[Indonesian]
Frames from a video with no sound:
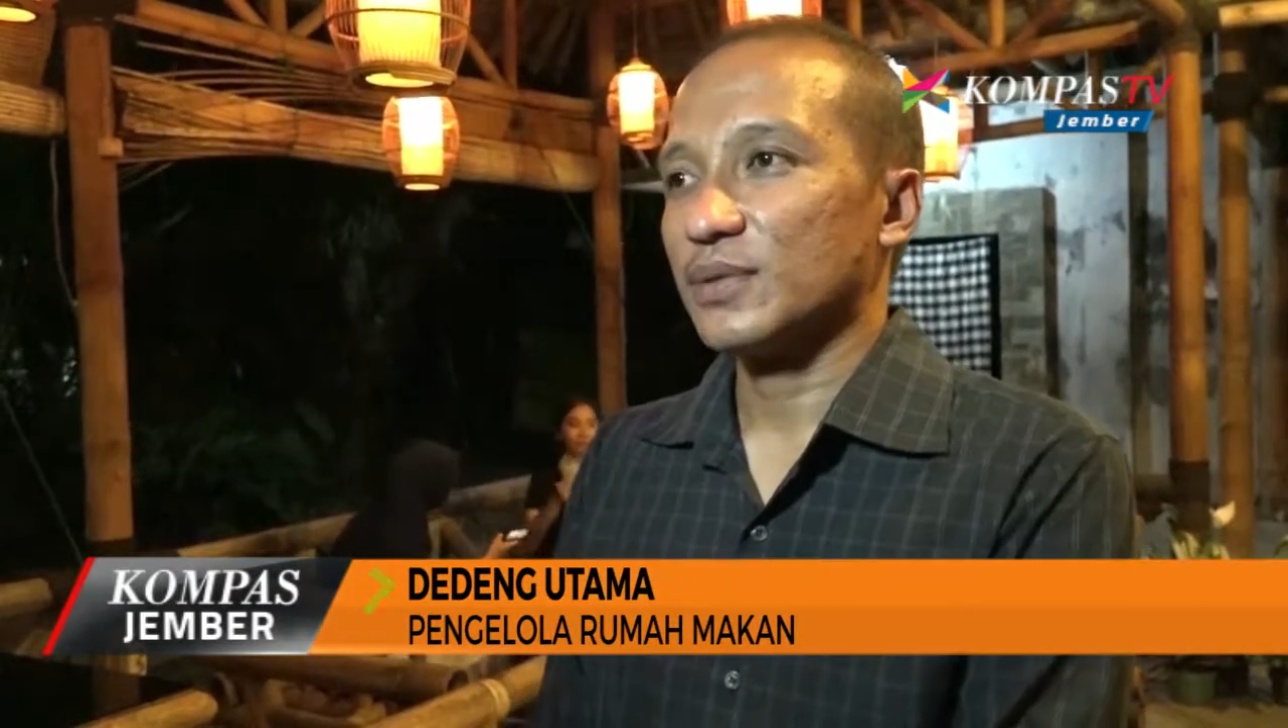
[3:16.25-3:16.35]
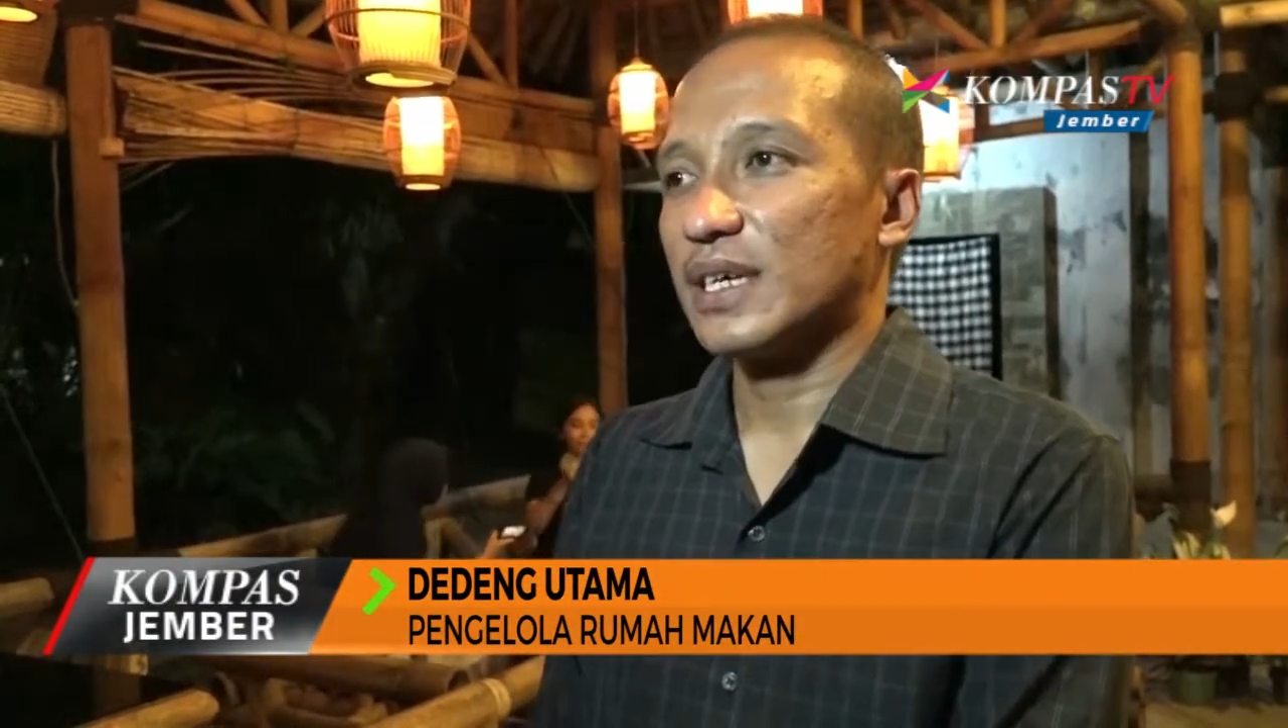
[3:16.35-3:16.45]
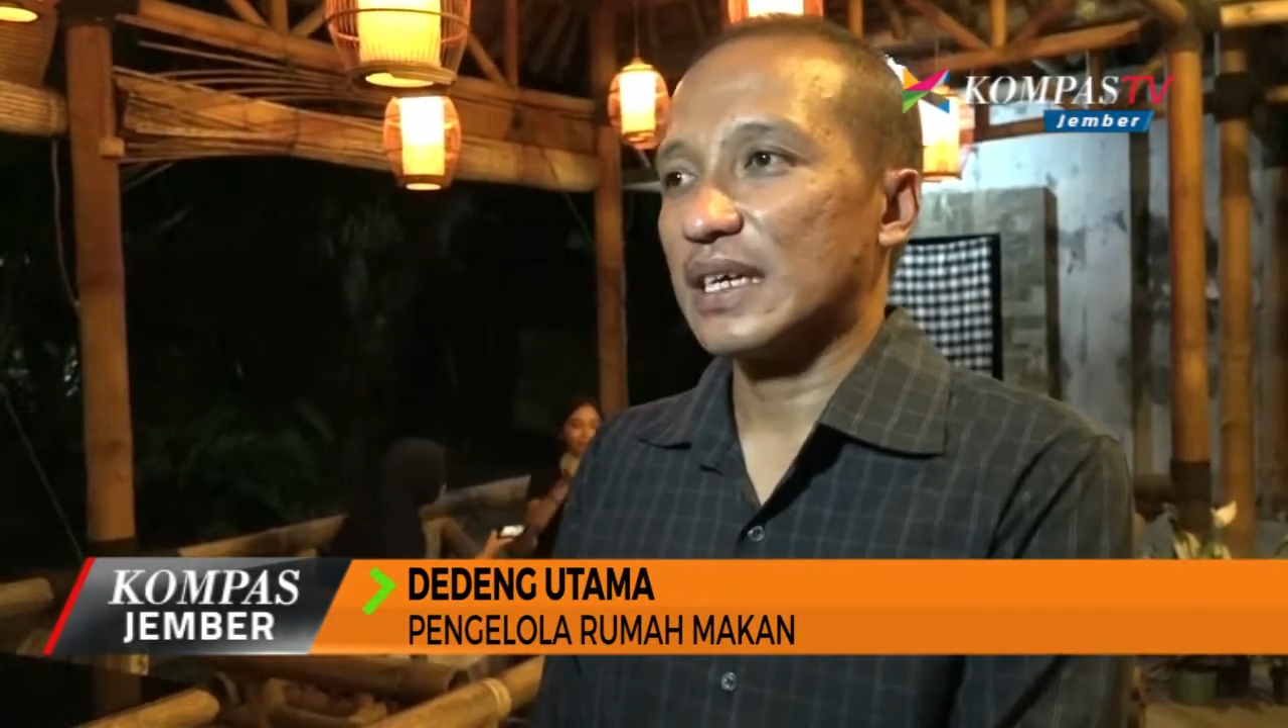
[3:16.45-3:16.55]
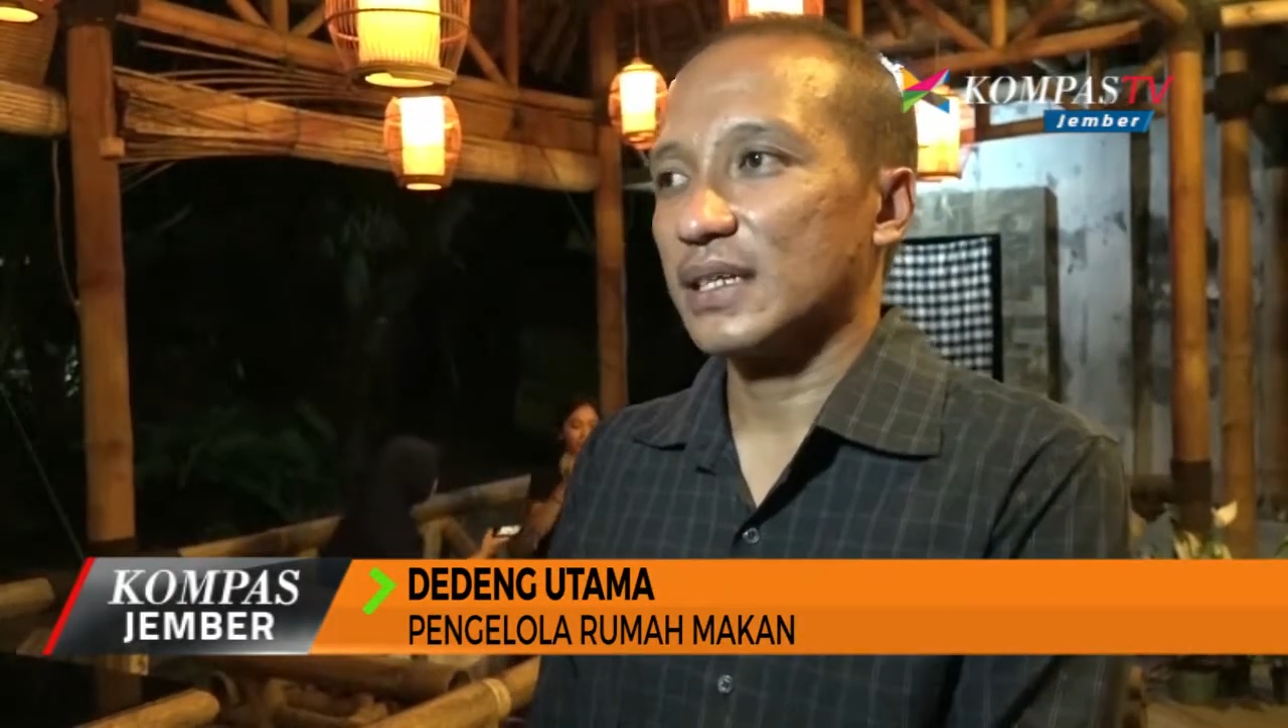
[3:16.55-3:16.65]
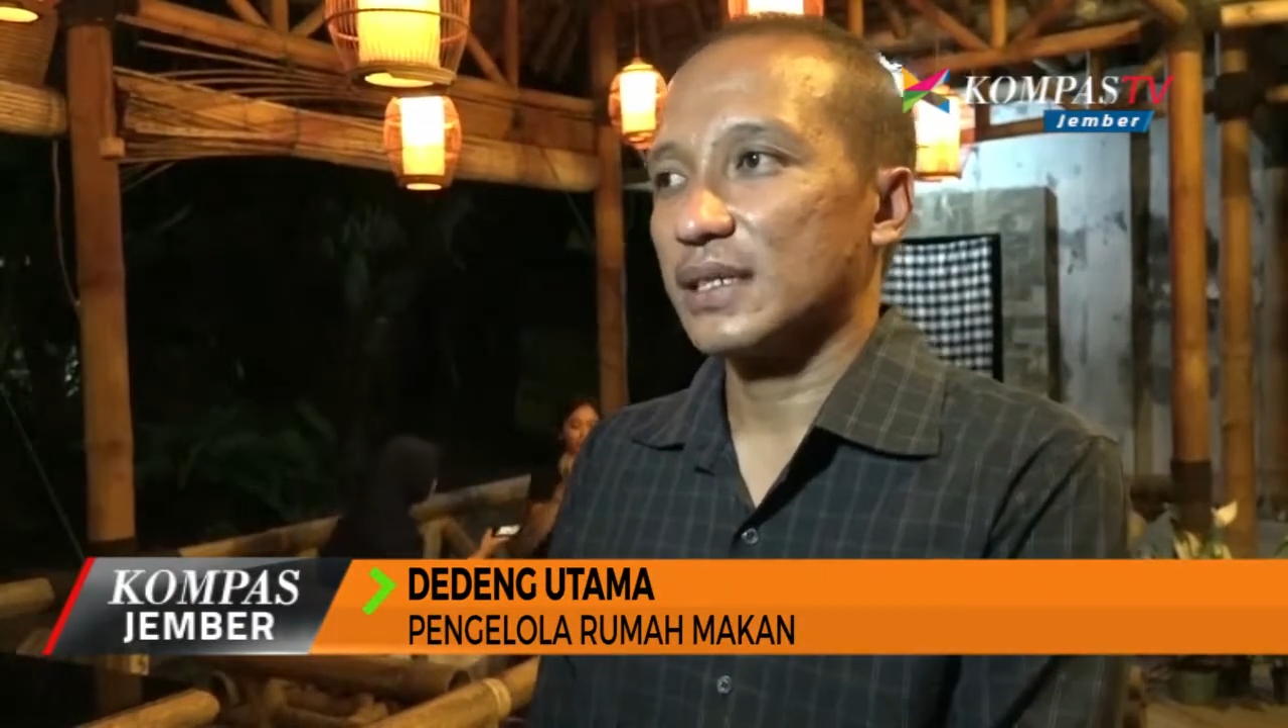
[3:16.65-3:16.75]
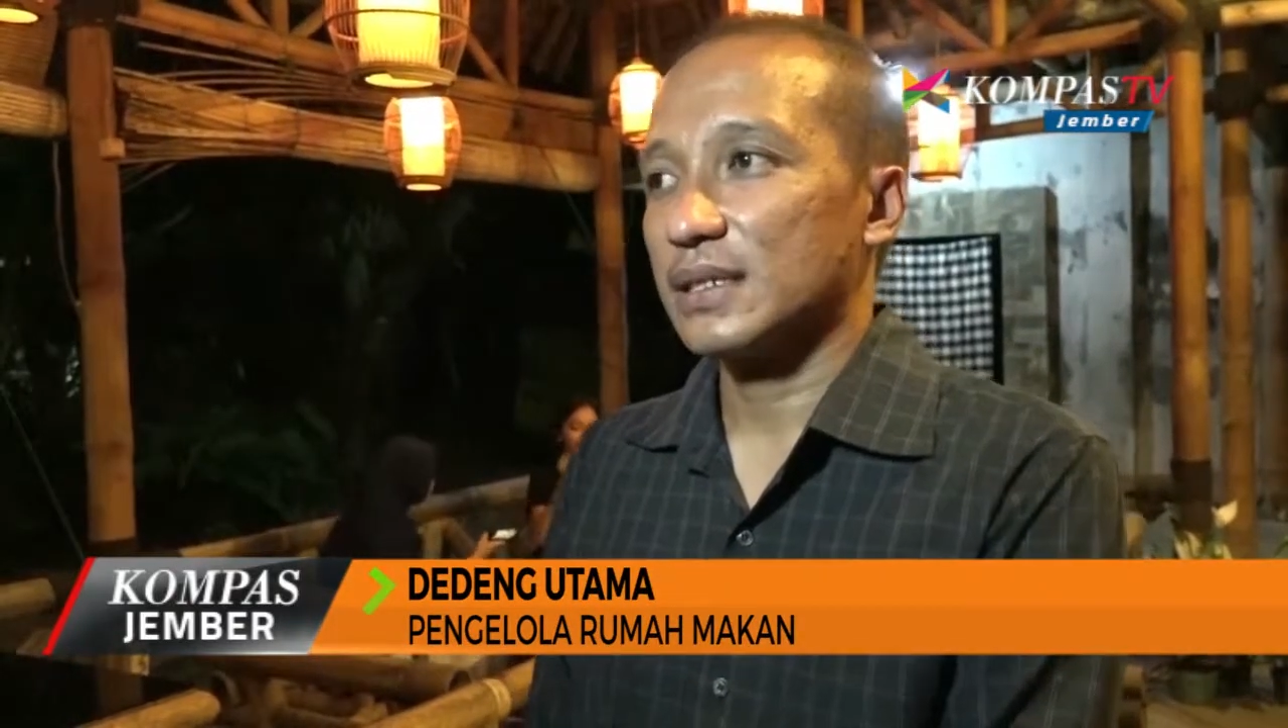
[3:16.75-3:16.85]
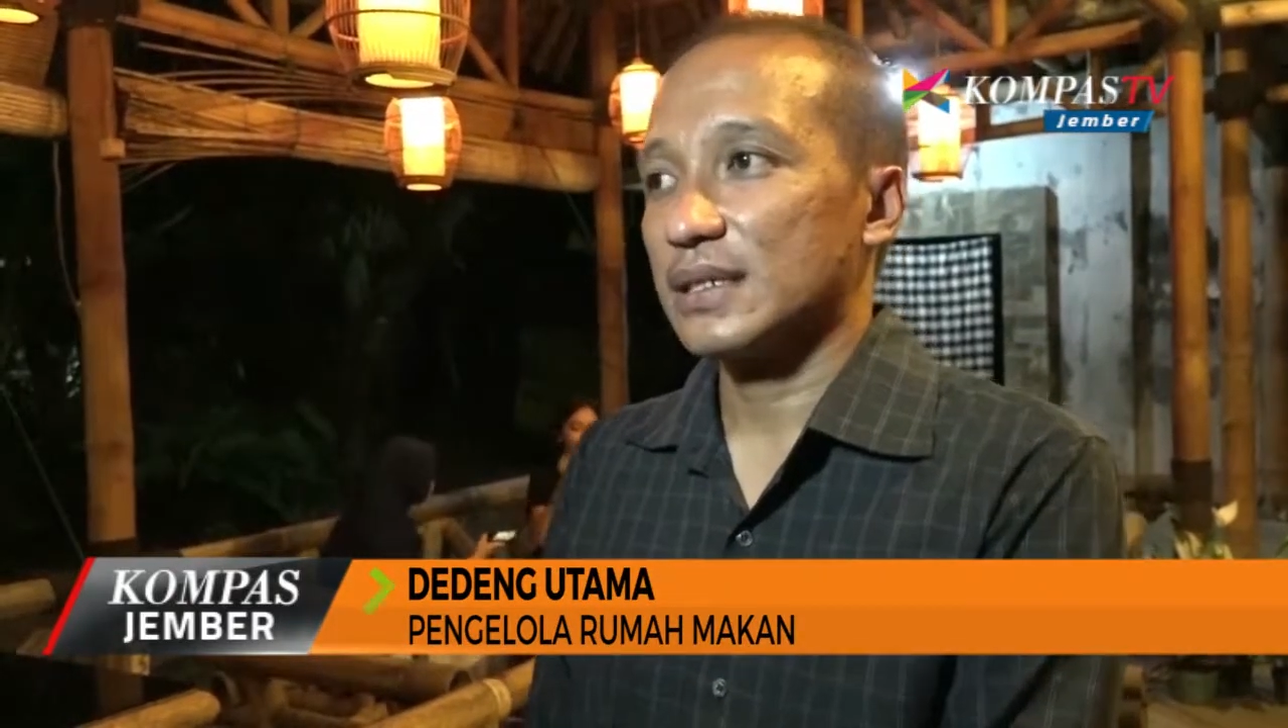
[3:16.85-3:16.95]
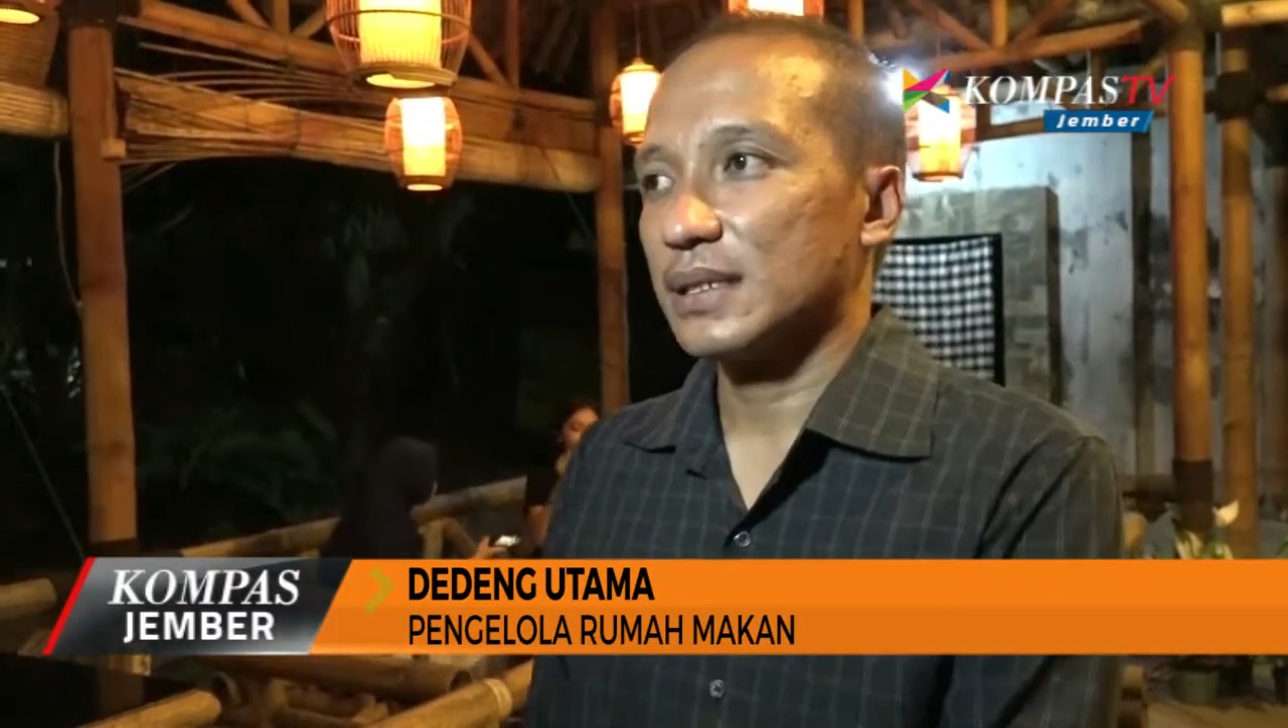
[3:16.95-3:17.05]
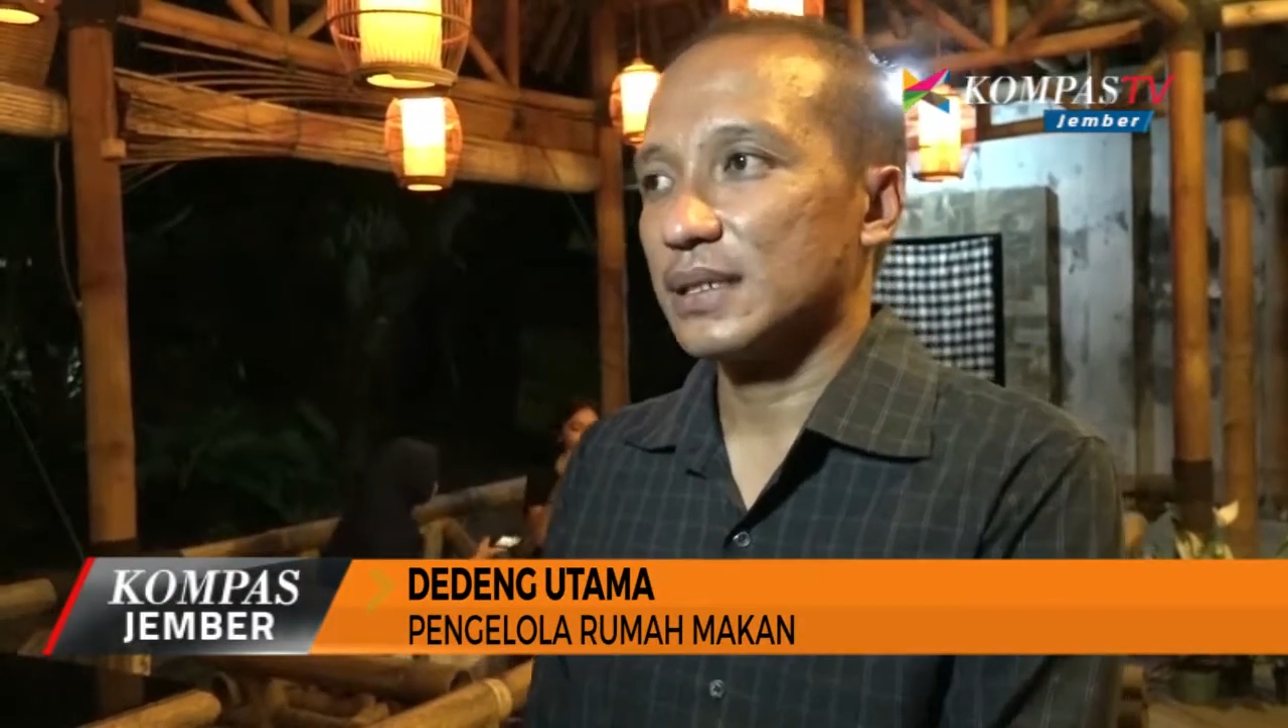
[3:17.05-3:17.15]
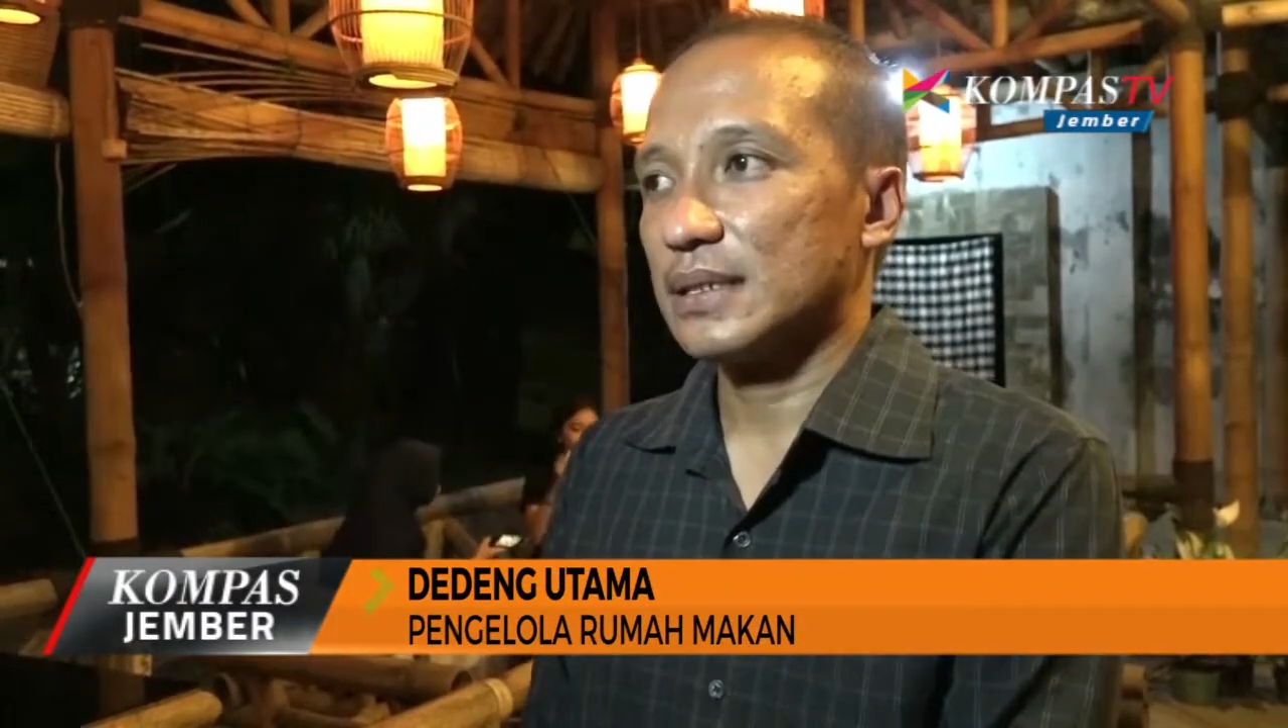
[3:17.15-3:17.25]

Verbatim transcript: dari